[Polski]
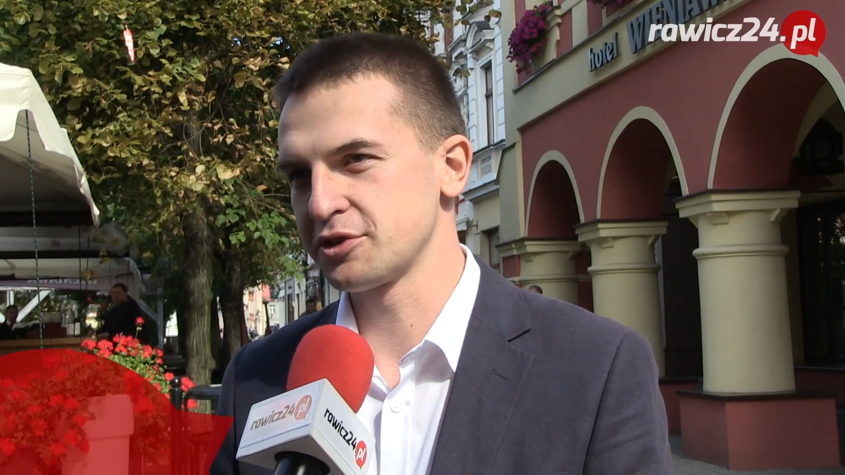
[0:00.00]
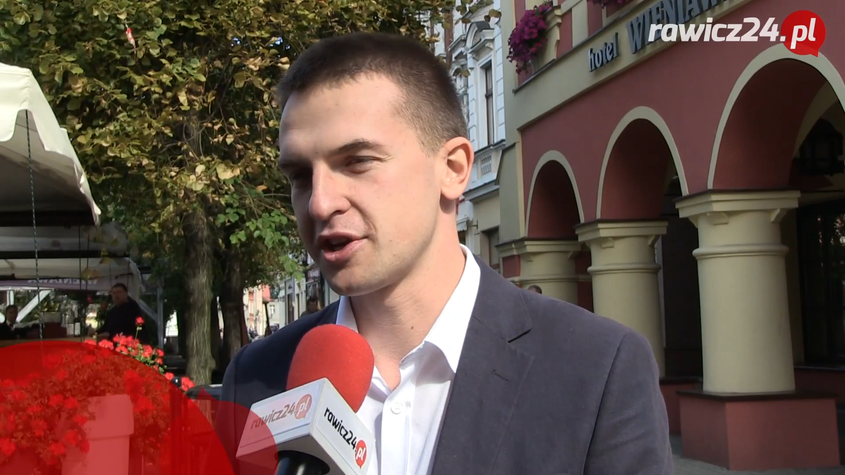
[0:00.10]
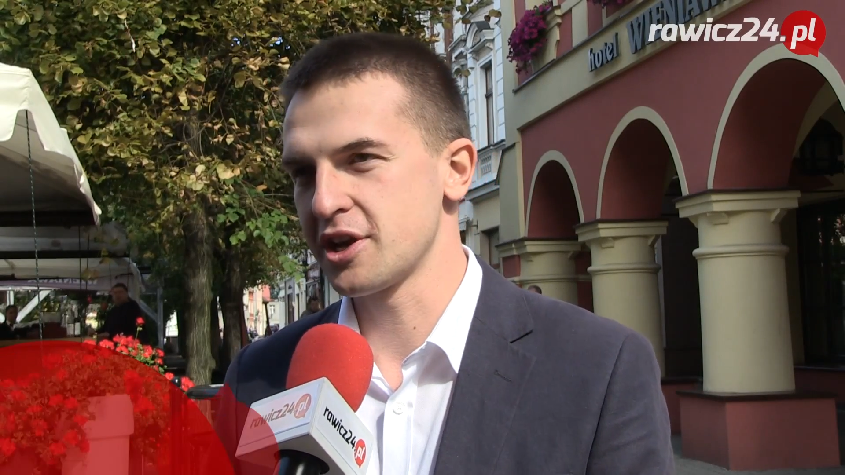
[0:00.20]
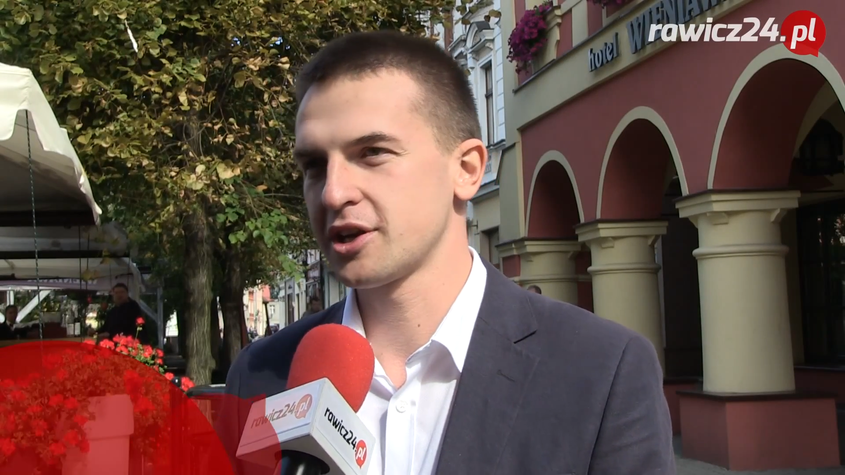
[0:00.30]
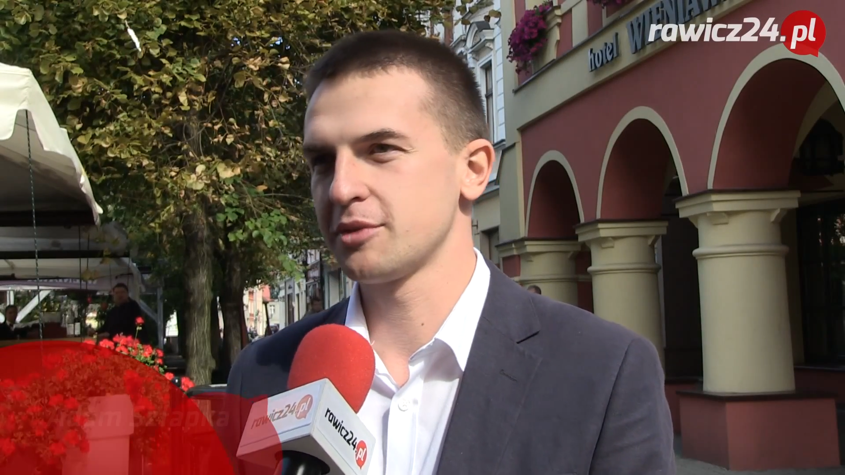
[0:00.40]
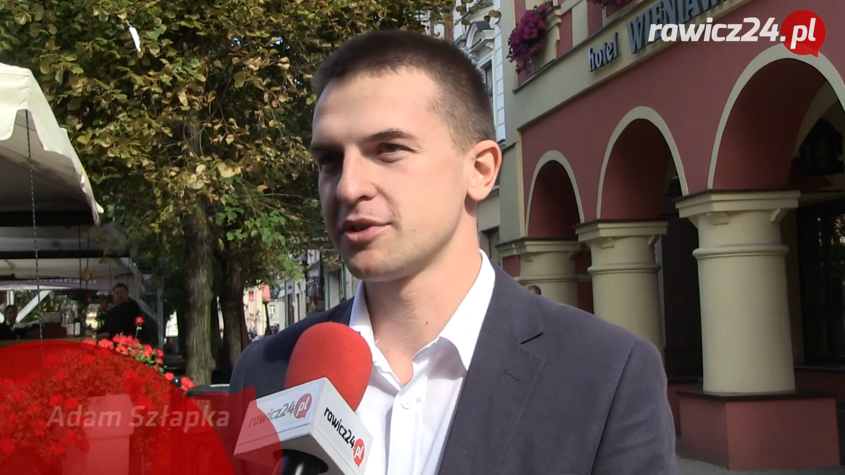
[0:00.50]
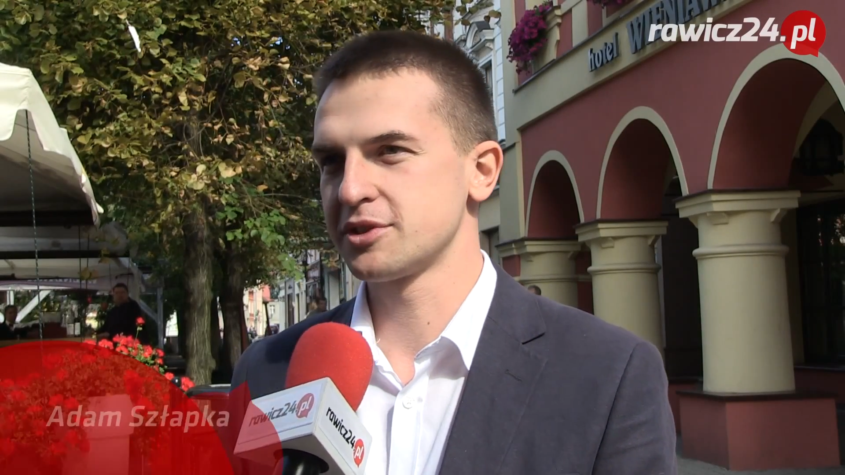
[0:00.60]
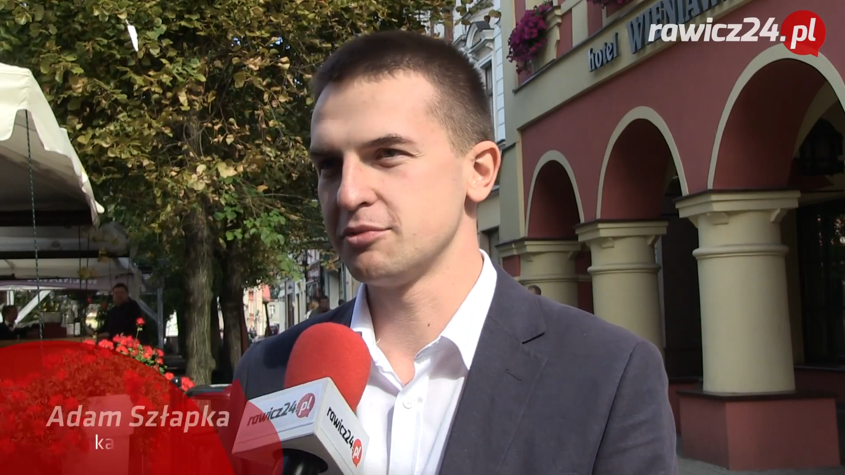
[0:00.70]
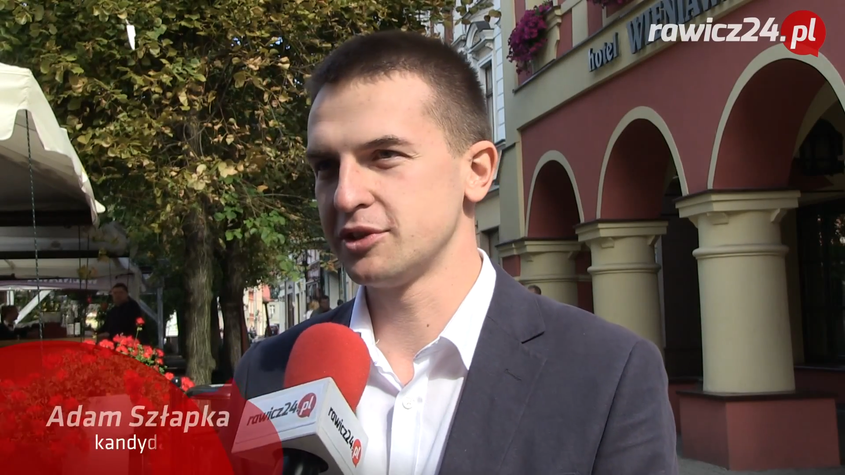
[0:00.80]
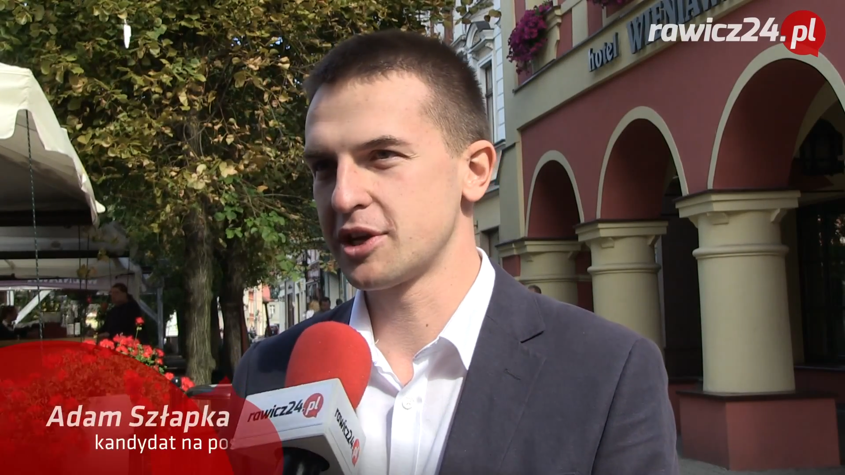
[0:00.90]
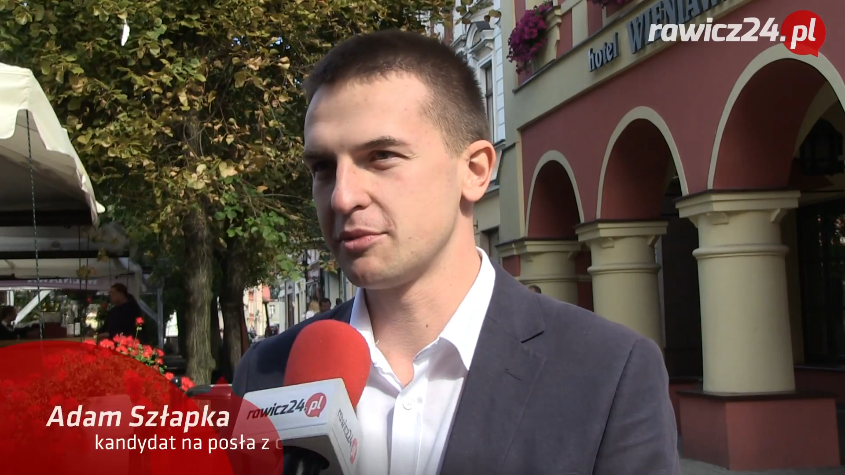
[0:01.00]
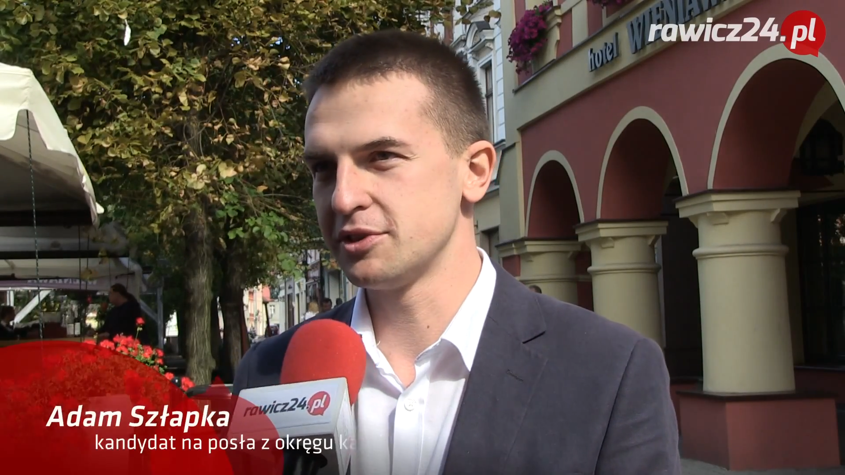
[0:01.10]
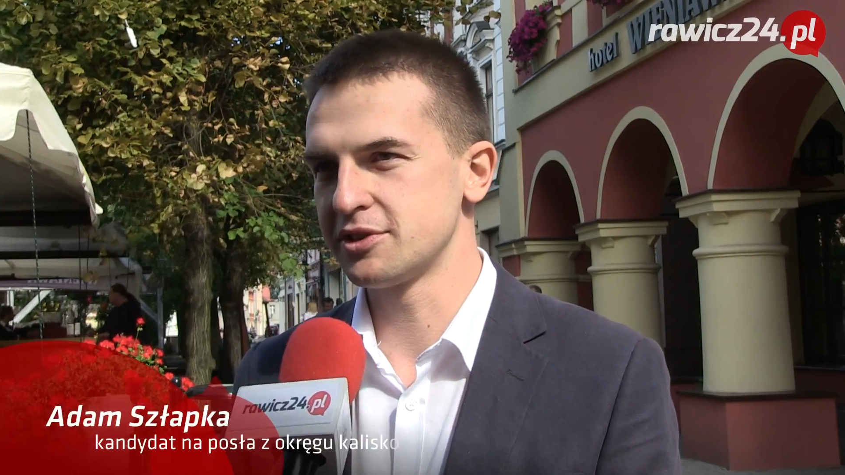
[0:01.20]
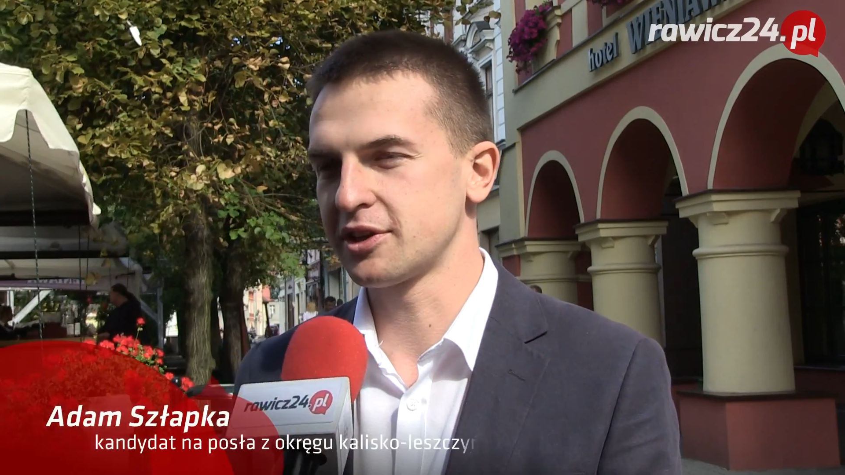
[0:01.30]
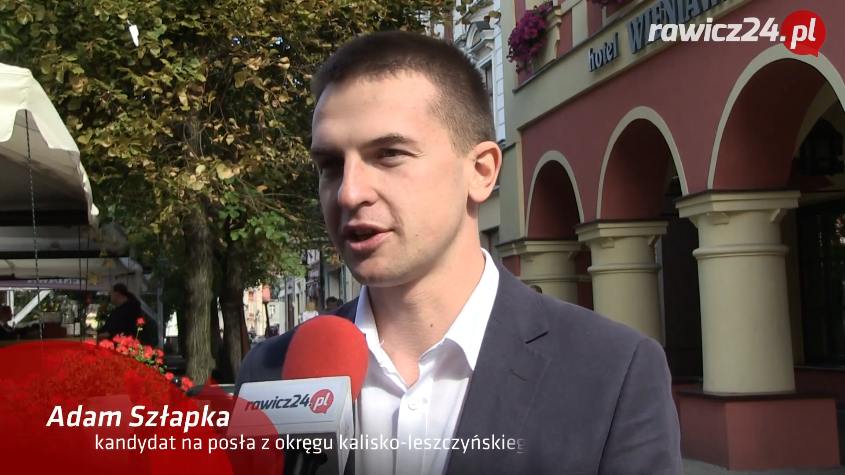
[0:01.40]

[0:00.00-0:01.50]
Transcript: kościaniakiem, jestem liderem listy